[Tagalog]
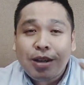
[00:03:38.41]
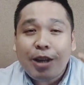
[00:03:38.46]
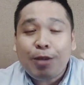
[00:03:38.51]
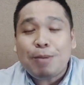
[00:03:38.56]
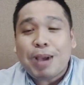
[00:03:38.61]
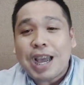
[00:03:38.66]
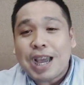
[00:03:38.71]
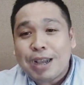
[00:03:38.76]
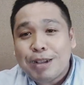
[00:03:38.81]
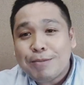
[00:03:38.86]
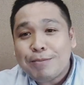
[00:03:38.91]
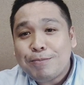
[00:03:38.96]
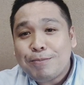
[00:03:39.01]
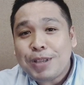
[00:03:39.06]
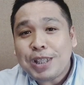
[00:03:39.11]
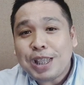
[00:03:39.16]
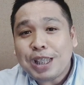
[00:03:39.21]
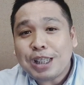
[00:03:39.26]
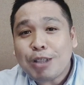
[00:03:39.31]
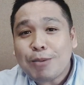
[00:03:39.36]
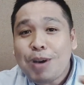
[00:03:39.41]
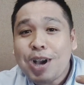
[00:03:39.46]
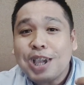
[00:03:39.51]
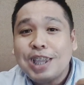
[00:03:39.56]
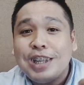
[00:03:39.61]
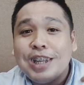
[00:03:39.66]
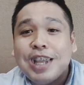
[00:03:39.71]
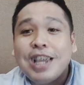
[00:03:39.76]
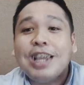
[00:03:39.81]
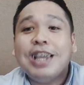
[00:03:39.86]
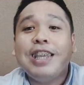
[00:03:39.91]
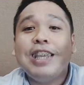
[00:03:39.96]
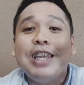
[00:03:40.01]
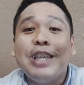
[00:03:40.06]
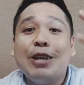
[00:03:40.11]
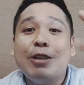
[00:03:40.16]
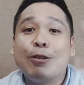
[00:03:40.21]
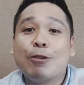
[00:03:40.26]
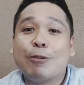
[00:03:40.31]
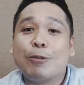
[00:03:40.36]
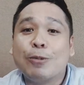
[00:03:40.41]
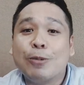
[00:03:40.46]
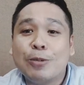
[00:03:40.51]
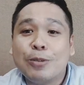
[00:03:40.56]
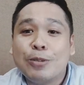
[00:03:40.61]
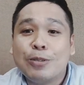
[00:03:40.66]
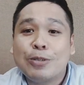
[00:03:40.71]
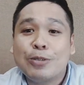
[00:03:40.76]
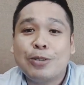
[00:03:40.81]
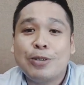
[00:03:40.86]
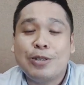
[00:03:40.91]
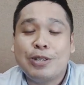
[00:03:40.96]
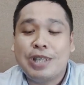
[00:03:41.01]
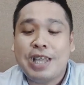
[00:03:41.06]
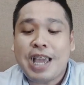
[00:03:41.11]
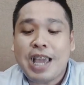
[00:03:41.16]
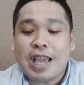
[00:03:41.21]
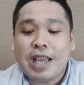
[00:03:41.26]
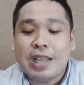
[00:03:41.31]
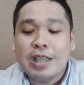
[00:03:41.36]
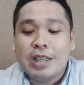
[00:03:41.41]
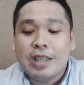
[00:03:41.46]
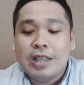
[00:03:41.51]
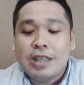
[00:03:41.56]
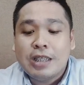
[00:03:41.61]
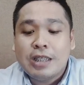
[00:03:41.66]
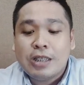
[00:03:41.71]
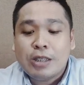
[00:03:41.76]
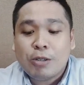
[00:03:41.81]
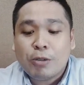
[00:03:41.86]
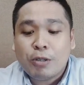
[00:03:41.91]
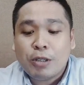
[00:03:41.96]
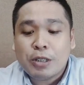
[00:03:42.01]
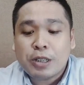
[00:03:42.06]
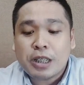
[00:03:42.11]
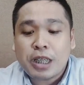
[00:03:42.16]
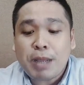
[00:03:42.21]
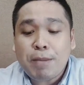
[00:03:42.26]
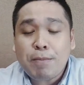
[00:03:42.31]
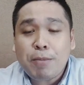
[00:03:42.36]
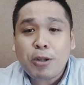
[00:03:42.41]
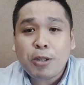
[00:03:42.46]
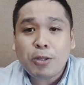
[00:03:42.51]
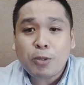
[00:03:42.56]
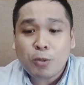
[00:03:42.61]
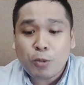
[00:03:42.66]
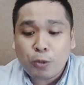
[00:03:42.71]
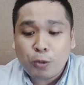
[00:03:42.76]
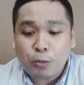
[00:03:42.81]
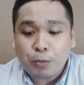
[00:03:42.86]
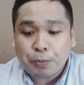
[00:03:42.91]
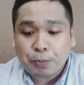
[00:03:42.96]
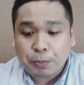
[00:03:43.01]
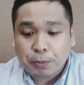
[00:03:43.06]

ano ba, pwede ka tawagin na hero. So, yun nga. So, sa number two,